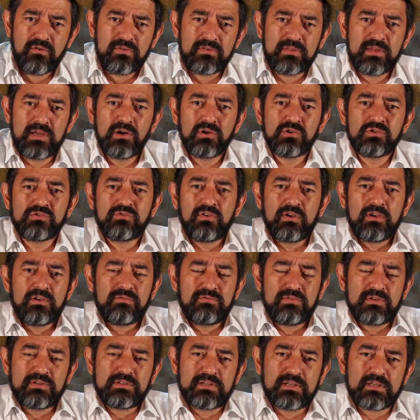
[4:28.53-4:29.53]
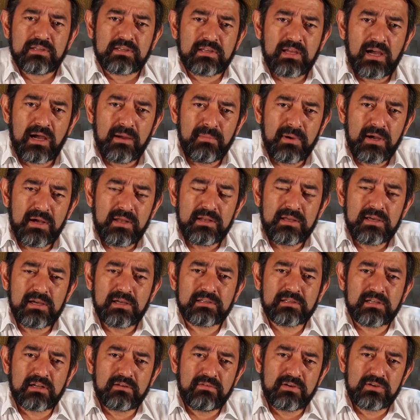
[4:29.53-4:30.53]
Deus vem visitar Maria
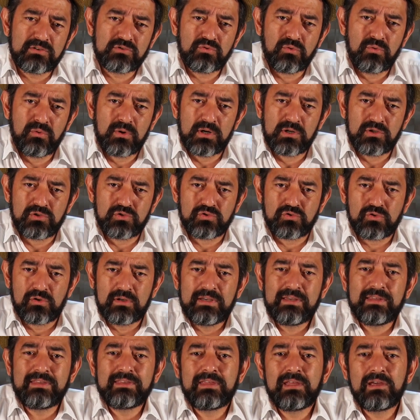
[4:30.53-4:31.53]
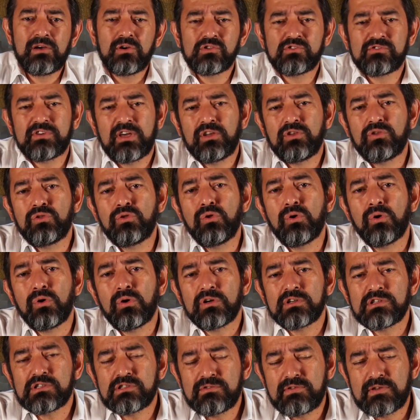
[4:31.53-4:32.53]
através do anjo e Deus vem
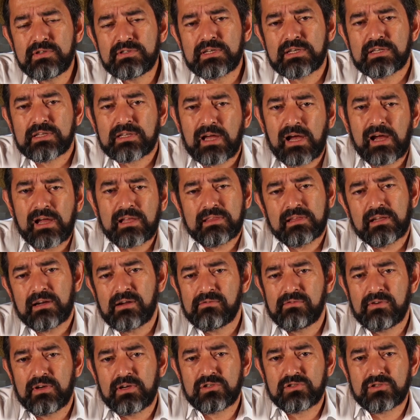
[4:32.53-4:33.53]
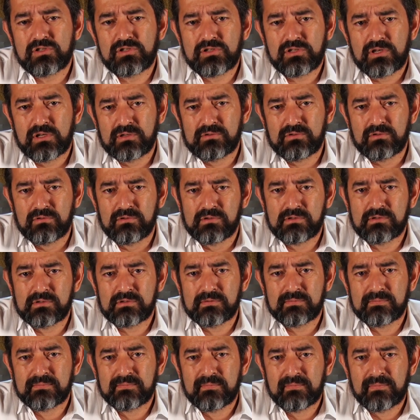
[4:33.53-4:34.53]
nos visitar através de
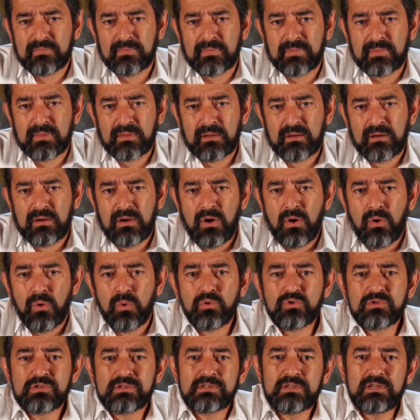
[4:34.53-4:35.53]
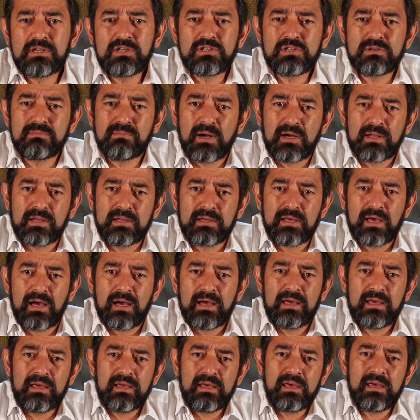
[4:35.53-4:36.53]
Jesus. O sim de Maria,
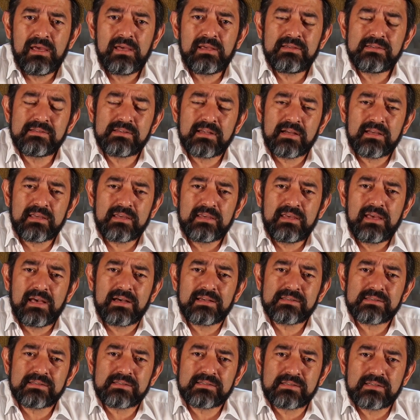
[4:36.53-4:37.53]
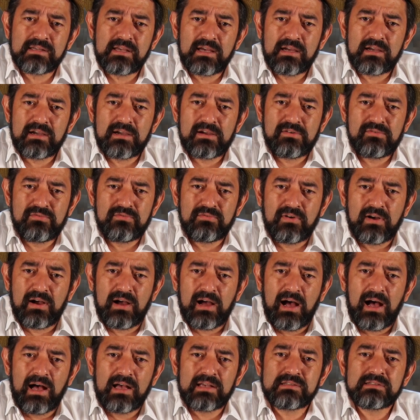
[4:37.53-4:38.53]
eis aqui a
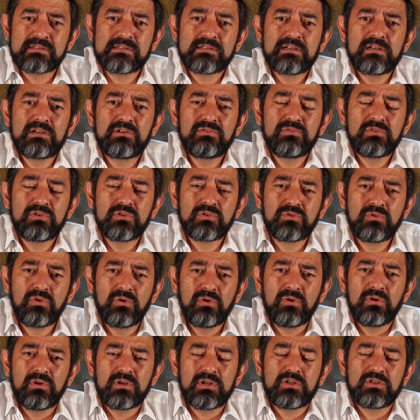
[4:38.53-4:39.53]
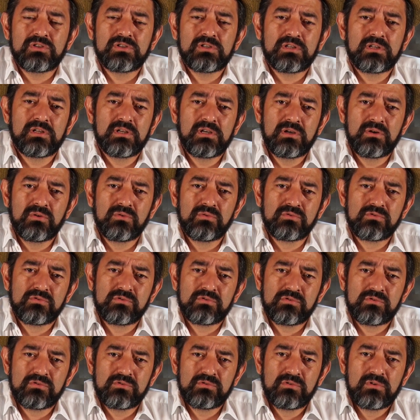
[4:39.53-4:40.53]
serva, a servidora de
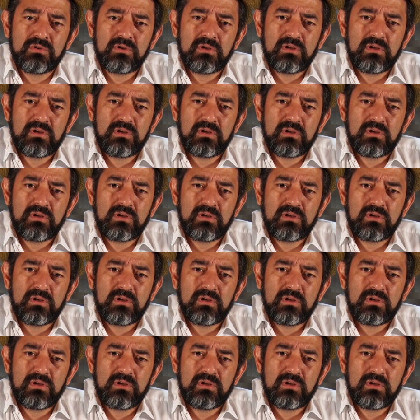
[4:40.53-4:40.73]
Deus.